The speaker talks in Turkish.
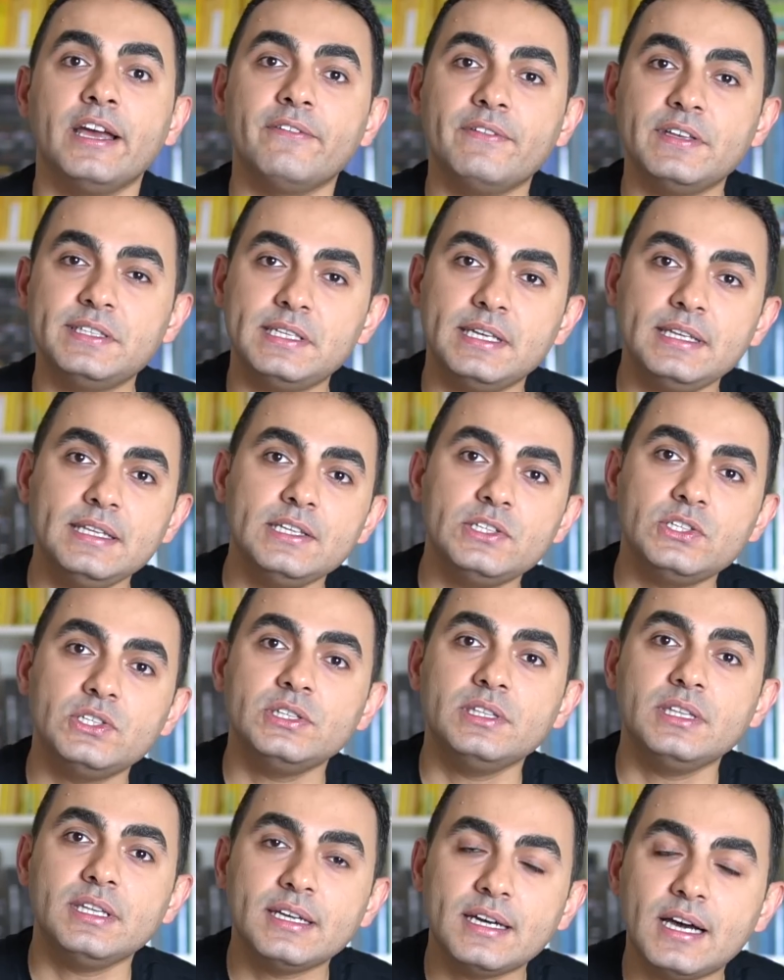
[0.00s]
ve senin
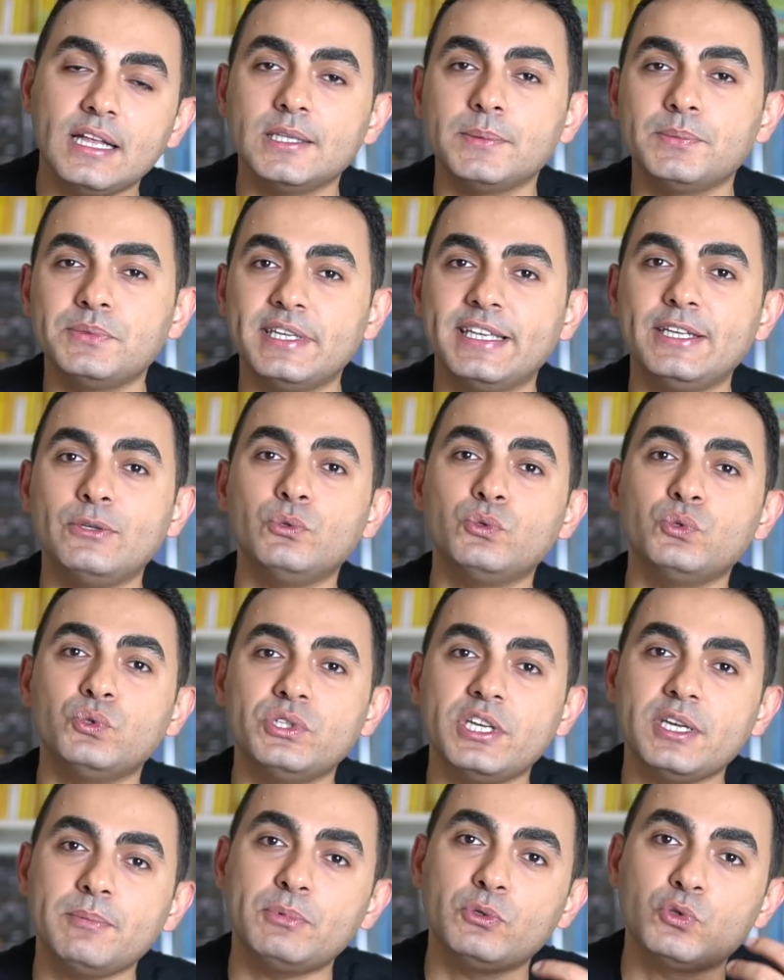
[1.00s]
içinde kalıp seni
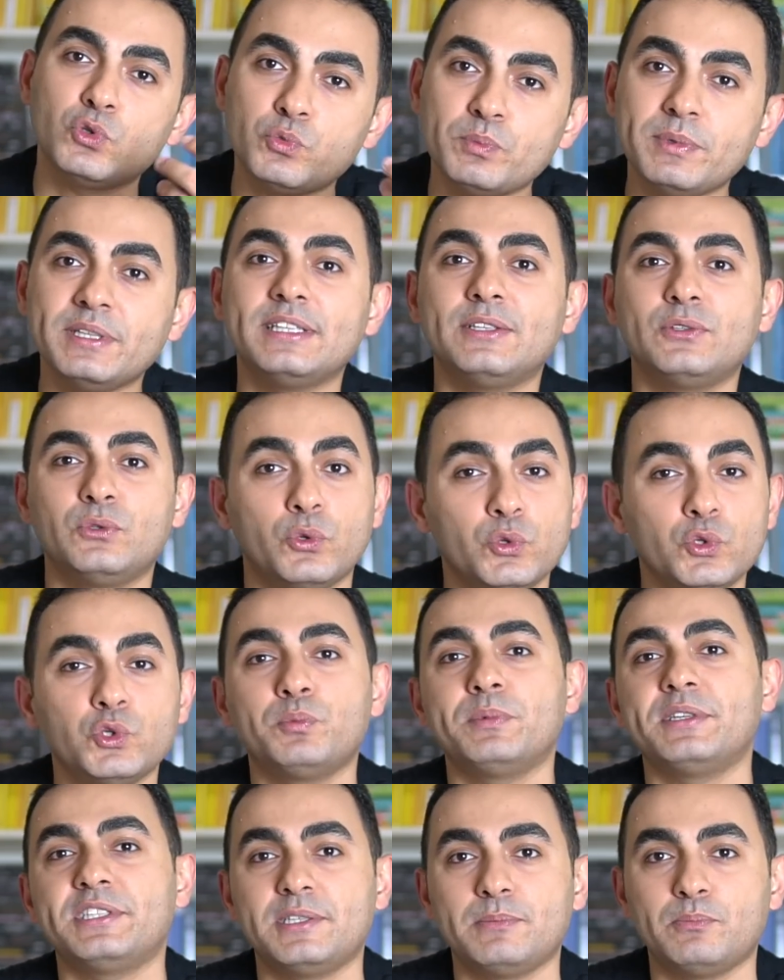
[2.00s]
üzecek bir duruma da
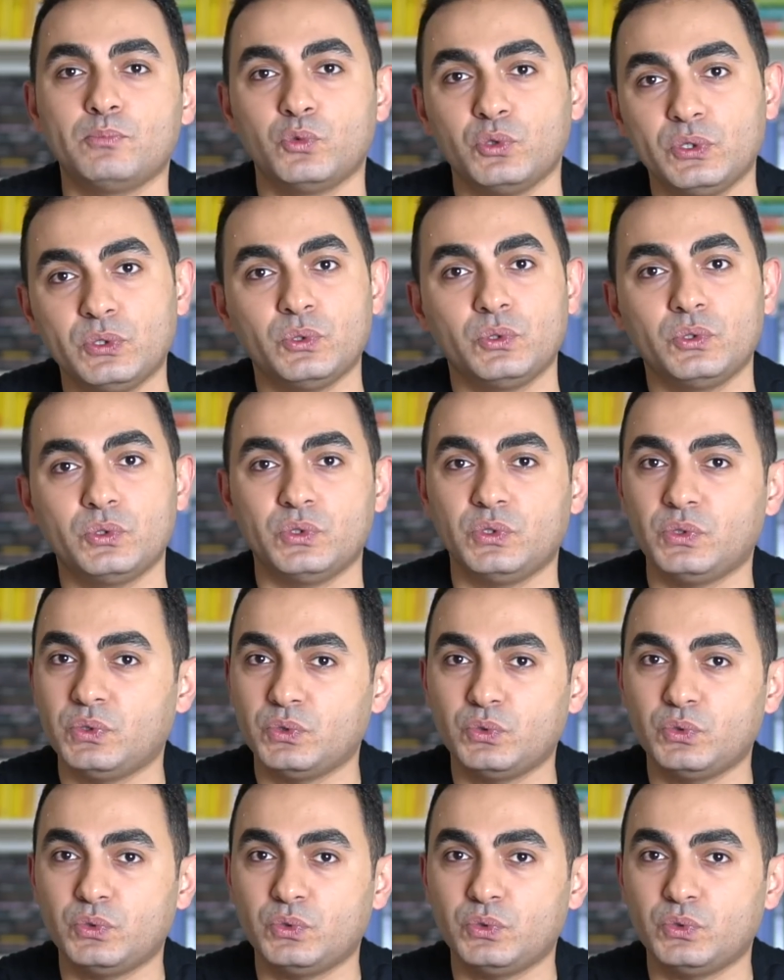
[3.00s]
dönüşmesin bu e,